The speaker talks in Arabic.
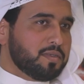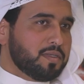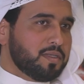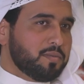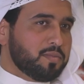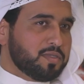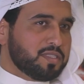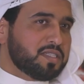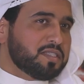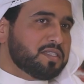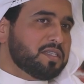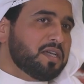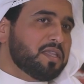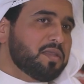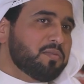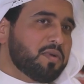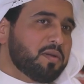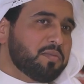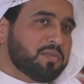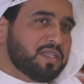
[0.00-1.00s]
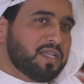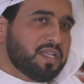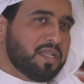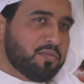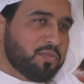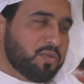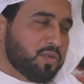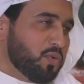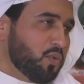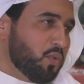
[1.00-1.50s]
البزنس هذا ما بدا الا
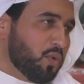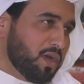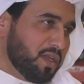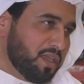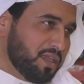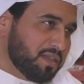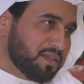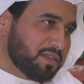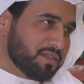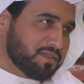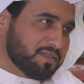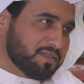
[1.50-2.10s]
من هوايه